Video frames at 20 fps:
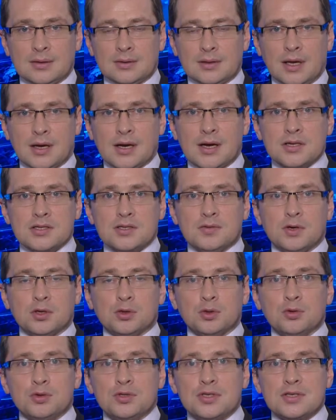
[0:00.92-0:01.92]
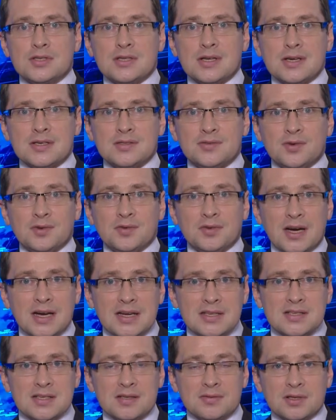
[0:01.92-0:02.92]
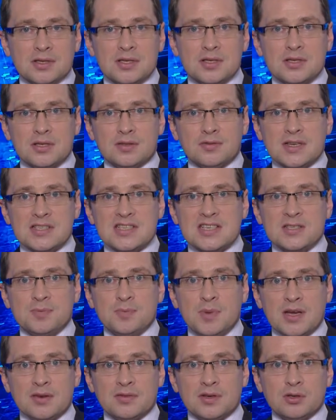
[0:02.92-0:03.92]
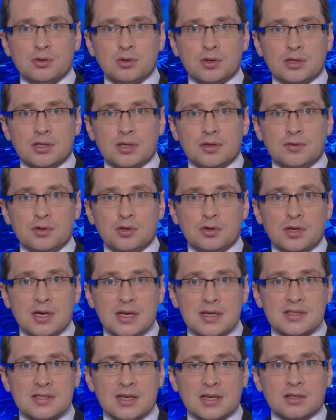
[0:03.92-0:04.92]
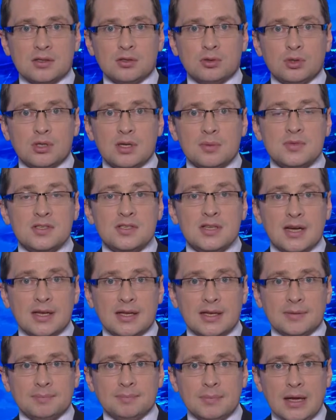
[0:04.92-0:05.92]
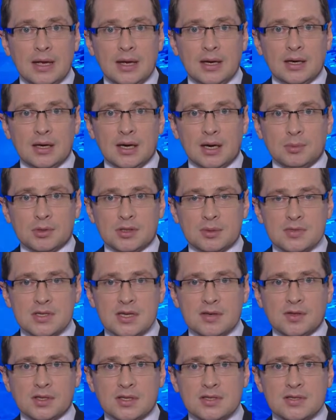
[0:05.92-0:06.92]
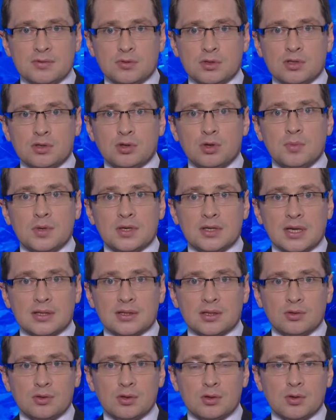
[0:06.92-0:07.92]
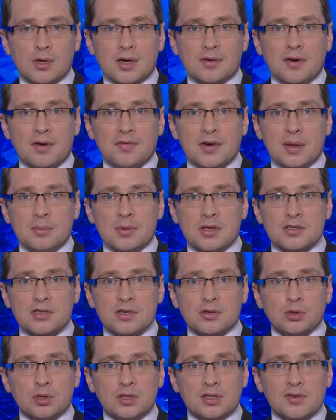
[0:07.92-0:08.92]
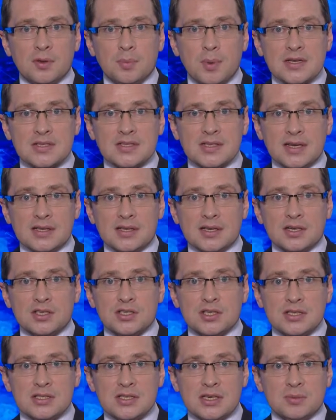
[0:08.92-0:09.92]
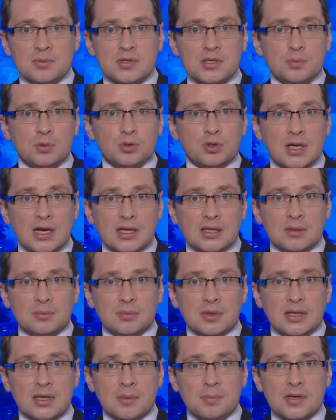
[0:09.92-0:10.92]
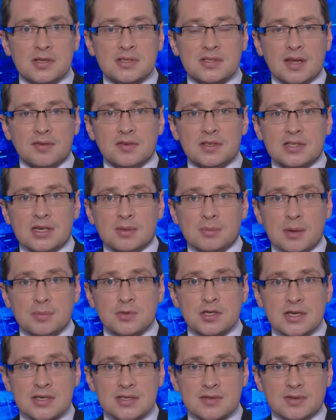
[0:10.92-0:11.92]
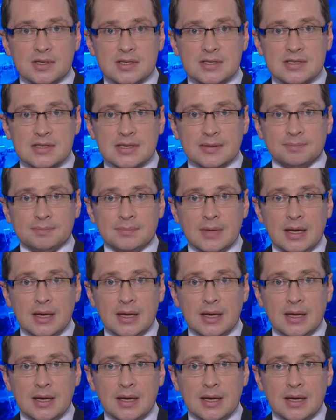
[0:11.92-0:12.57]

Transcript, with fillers: Для каждого, кто учится и развивается, 2021 год в Югре станет годом знаний. Об этом заявила сегодня губернатор округа во время ежегодного послания к жителям, депутатам и представителям общественности.